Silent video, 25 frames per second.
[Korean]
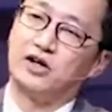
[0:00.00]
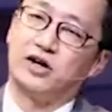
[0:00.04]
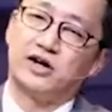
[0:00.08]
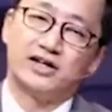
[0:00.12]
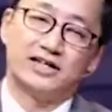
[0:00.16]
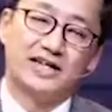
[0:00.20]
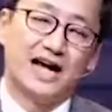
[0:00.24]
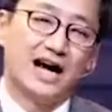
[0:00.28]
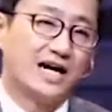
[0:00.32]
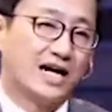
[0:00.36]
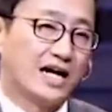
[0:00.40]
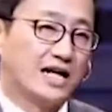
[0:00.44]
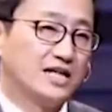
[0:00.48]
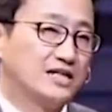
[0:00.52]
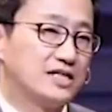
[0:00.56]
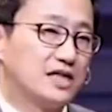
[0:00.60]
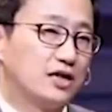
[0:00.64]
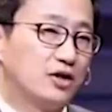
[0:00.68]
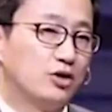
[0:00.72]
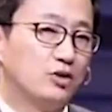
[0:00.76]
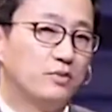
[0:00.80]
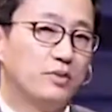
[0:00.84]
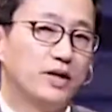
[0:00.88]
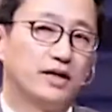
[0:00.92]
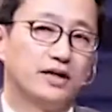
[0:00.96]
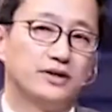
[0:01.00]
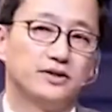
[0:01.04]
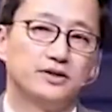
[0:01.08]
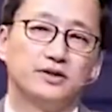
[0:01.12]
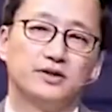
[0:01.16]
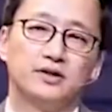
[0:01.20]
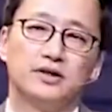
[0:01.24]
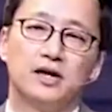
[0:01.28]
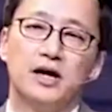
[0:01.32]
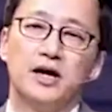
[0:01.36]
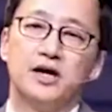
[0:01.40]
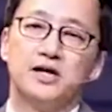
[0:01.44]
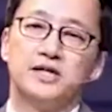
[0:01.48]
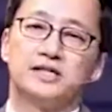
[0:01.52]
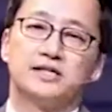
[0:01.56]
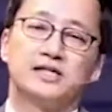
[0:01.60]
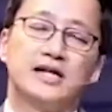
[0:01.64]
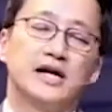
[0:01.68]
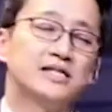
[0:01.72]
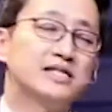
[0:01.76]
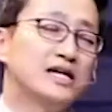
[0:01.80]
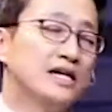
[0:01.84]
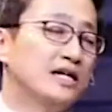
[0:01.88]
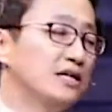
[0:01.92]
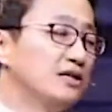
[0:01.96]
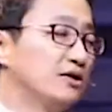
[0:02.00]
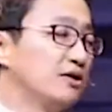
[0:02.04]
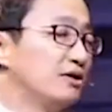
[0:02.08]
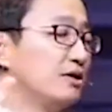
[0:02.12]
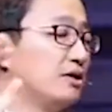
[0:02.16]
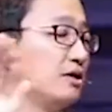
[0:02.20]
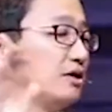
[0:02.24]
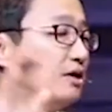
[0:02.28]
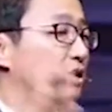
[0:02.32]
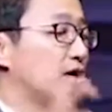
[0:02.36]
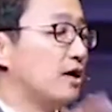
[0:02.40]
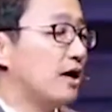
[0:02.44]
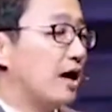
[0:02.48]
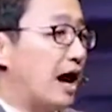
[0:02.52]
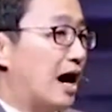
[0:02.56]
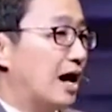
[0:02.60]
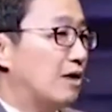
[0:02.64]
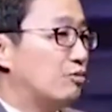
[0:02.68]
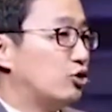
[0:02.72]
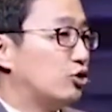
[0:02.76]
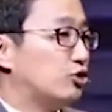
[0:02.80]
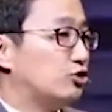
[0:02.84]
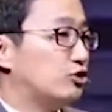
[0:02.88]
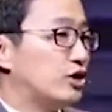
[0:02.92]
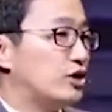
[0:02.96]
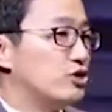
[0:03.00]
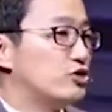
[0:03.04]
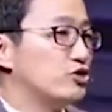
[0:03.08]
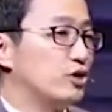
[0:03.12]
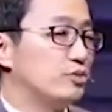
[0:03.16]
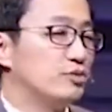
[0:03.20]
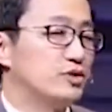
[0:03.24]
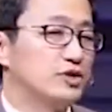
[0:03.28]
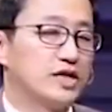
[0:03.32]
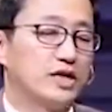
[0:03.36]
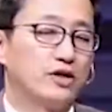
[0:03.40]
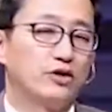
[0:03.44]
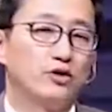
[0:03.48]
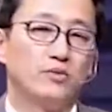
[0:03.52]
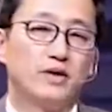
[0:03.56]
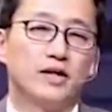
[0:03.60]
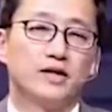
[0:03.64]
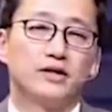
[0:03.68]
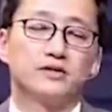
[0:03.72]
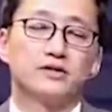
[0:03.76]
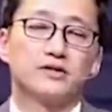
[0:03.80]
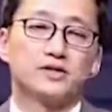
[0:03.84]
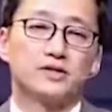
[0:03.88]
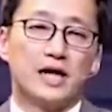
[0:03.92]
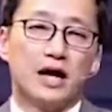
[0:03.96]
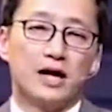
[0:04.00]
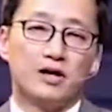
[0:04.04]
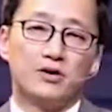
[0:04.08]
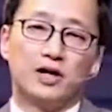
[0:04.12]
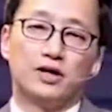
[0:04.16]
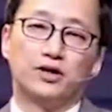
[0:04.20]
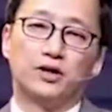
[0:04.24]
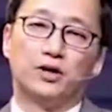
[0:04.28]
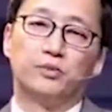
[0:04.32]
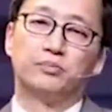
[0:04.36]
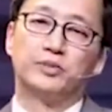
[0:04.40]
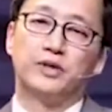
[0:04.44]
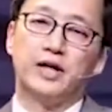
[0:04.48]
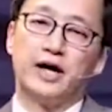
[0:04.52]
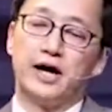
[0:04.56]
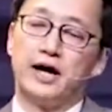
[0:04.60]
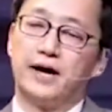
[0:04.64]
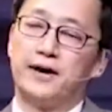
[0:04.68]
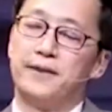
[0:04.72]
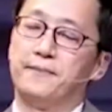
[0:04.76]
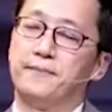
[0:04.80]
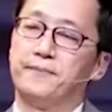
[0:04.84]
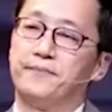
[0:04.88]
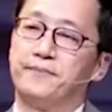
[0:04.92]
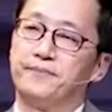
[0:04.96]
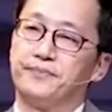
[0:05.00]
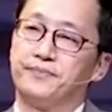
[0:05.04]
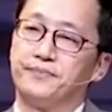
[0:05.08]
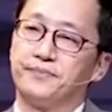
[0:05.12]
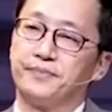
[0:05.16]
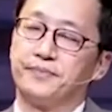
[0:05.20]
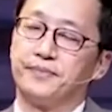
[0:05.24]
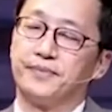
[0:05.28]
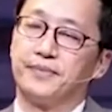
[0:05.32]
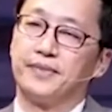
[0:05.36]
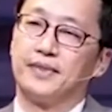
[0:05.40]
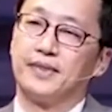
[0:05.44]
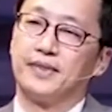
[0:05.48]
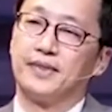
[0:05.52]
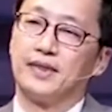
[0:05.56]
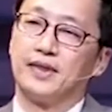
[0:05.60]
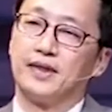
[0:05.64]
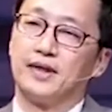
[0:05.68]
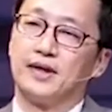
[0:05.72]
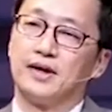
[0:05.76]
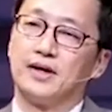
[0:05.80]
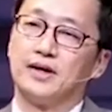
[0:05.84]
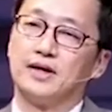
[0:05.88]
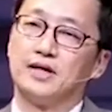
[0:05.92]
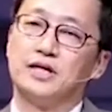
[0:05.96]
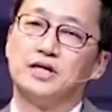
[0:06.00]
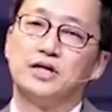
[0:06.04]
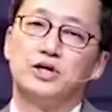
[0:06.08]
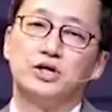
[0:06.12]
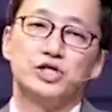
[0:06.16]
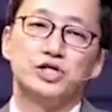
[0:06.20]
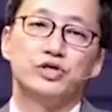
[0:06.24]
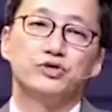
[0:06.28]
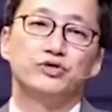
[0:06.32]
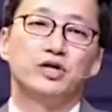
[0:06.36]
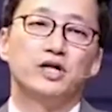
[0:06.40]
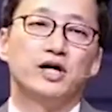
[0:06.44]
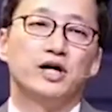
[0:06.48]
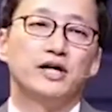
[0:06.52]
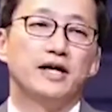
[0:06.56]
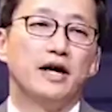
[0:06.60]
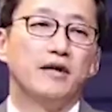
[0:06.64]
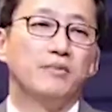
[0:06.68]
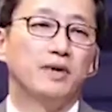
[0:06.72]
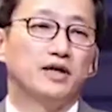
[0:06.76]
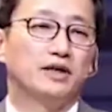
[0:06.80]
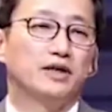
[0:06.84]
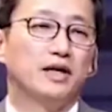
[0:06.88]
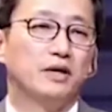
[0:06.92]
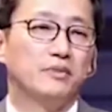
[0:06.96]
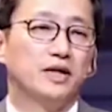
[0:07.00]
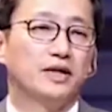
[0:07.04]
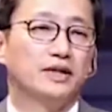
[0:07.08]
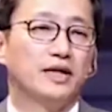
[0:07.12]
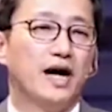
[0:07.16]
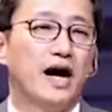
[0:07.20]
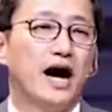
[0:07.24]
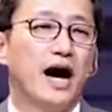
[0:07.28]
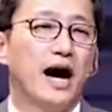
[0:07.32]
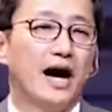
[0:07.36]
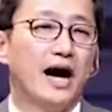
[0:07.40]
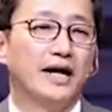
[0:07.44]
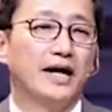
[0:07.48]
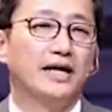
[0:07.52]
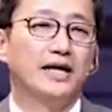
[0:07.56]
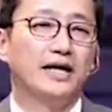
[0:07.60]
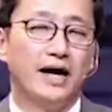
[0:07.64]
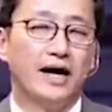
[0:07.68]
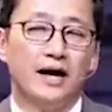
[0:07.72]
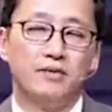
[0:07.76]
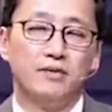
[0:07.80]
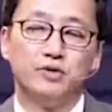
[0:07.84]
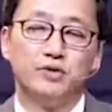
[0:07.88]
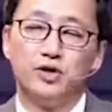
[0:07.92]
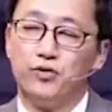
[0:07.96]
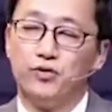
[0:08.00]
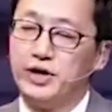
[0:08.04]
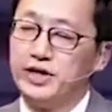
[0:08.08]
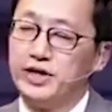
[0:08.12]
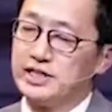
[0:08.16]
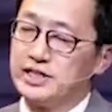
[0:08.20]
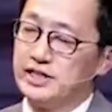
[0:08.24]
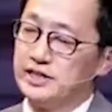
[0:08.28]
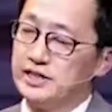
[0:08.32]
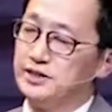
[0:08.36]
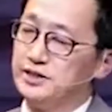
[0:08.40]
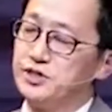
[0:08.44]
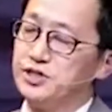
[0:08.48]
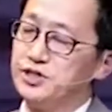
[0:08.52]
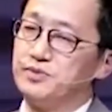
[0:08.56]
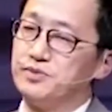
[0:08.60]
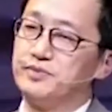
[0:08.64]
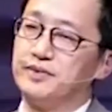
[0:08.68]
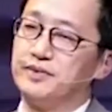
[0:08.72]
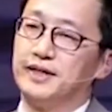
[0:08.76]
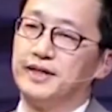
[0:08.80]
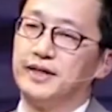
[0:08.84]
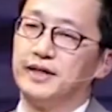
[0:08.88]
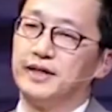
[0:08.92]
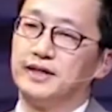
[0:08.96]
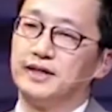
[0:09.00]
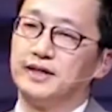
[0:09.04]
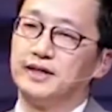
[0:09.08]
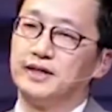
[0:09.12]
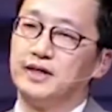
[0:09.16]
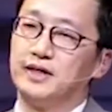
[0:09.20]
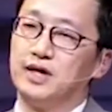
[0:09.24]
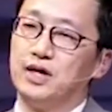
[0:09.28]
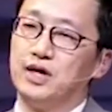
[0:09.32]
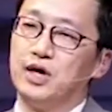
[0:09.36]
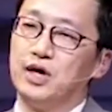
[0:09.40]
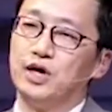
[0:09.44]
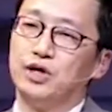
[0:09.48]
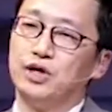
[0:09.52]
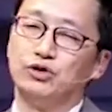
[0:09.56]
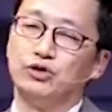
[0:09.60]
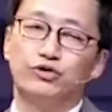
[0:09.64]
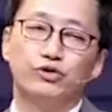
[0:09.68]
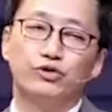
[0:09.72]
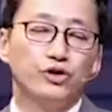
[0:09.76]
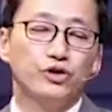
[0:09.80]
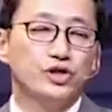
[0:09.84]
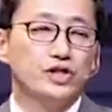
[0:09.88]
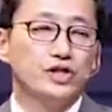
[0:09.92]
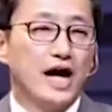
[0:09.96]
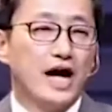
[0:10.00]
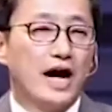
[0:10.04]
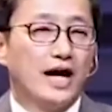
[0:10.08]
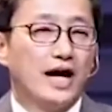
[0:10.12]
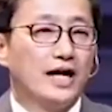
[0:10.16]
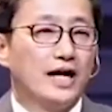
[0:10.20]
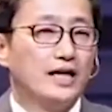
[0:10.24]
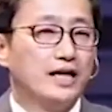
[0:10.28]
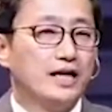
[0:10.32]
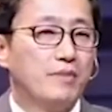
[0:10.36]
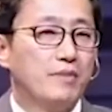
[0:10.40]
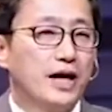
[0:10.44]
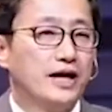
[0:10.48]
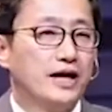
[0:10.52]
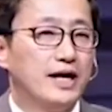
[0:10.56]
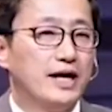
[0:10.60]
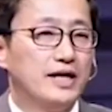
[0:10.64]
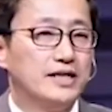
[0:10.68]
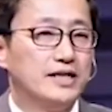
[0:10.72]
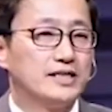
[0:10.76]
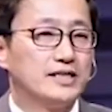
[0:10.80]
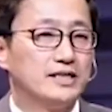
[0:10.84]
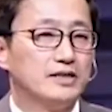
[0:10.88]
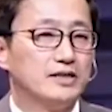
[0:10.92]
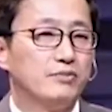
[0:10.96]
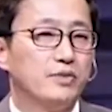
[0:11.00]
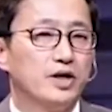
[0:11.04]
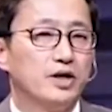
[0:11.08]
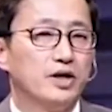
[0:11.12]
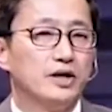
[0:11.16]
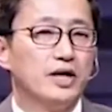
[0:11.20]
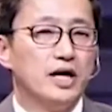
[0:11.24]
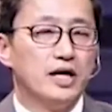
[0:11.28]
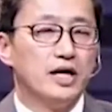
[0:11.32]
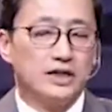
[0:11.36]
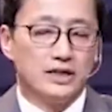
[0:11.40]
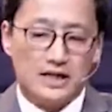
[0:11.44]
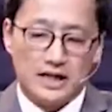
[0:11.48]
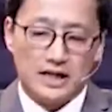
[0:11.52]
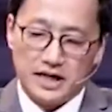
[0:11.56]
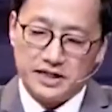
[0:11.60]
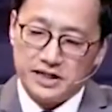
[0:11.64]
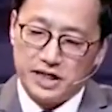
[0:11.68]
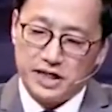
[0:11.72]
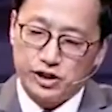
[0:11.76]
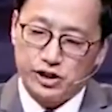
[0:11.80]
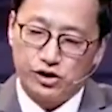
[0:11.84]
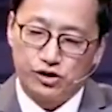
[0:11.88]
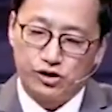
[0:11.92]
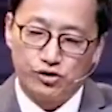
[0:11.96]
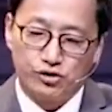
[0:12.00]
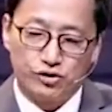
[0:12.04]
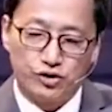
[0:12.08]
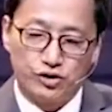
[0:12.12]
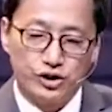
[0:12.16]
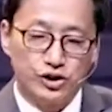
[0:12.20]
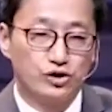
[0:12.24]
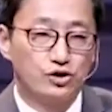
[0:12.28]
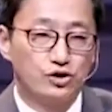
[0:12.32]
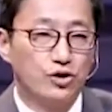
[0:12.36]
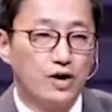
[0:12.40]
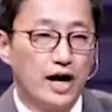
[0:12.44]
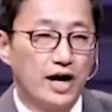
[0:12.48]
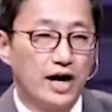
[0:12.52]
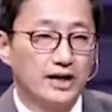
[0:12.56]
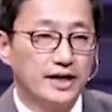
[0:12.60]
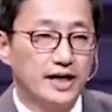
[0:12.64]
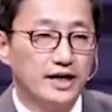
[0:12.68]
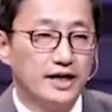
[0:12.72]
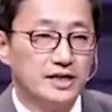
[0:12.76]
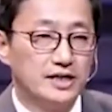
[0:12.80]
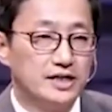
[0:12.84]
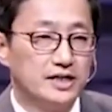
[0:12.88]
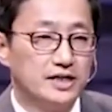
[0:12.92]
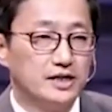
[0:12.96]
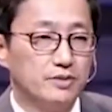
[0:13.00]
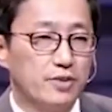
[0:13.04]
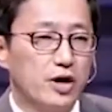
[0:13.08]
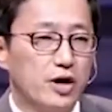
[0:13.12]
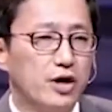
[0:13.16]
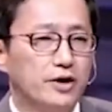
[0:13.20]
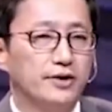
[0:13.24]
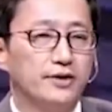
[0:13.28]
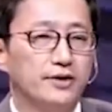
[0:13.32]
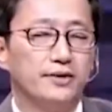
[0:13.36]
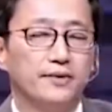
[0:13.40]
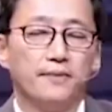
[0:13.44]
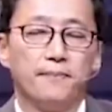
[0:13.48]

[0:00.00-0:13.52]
약한 자라고 말하든, 세상이 너를 아무것도 할 수 없는 자라고 말하든 상관없다. 그것이 우리가 예배 때마다 I am을 외치는 것입니다. 누구든지 하나님 안에 있으면, 그가 예수 그리스도 안에 있으면,